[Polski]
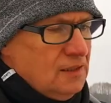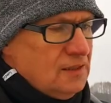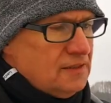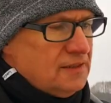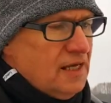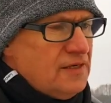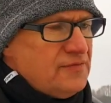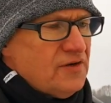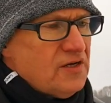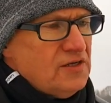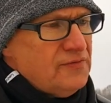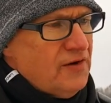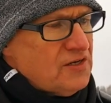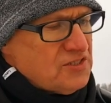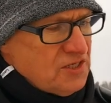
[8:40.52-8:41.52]
Ten
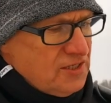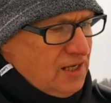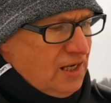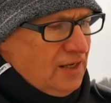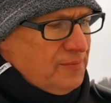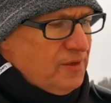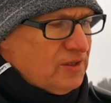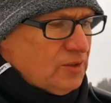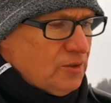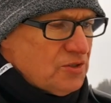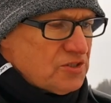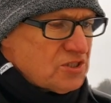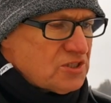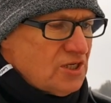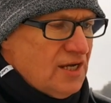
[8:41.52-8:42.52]
wykrywacz na
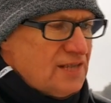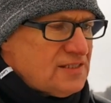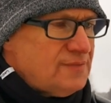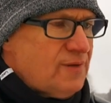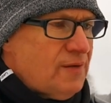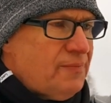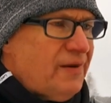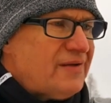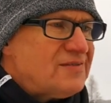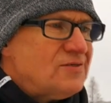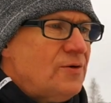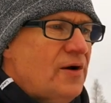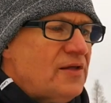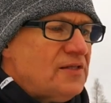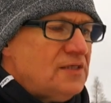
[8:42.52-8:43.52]
meteorycie żelaznym ma bardzo
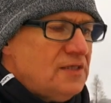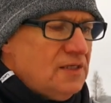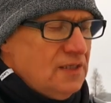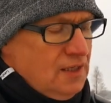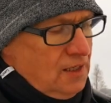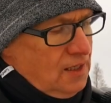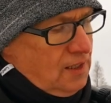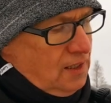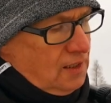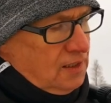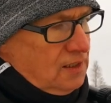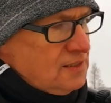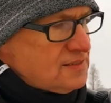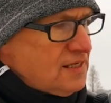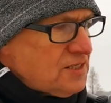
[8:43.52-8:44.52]
ładny
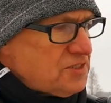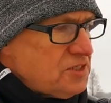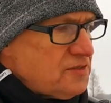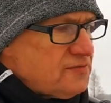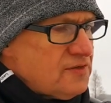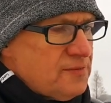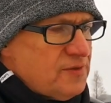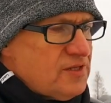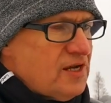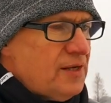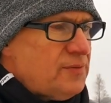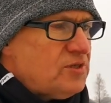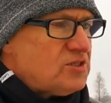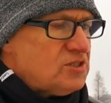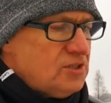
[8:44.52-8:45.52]
e, zasięg w trybie
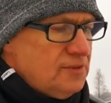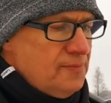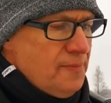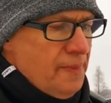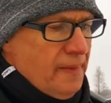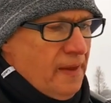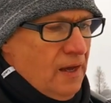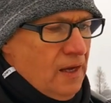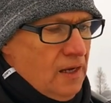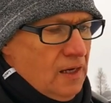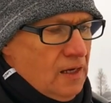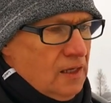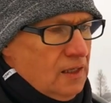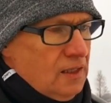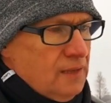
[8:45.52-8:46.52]
dynamicznym.
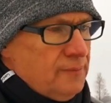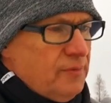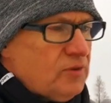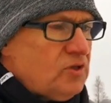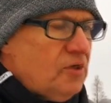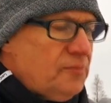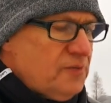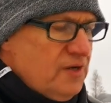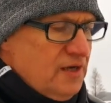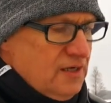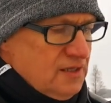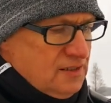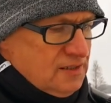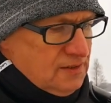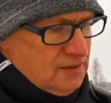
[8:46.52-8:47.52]
E, podobnie jak e,
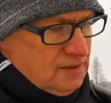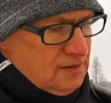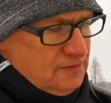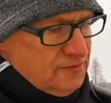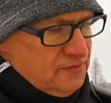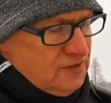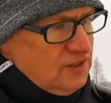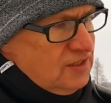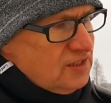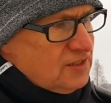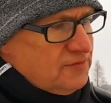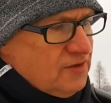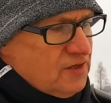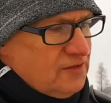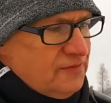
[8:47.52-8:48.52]
w innych
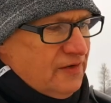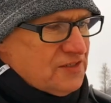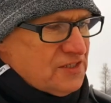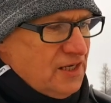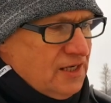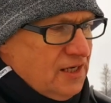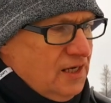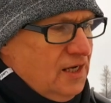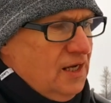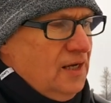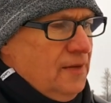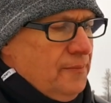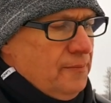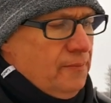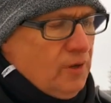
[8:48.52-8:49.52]
wykrywaczach,
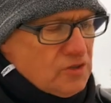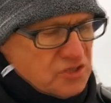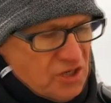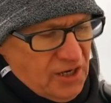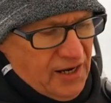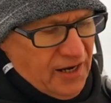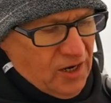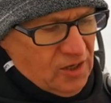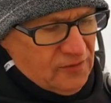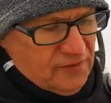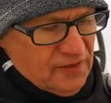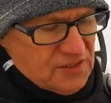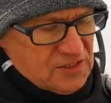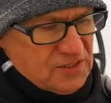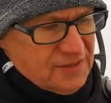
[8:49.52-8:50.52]
może
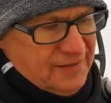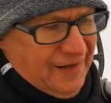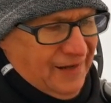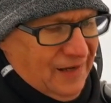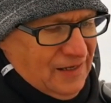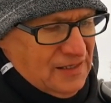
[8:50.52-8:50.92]
reagować na,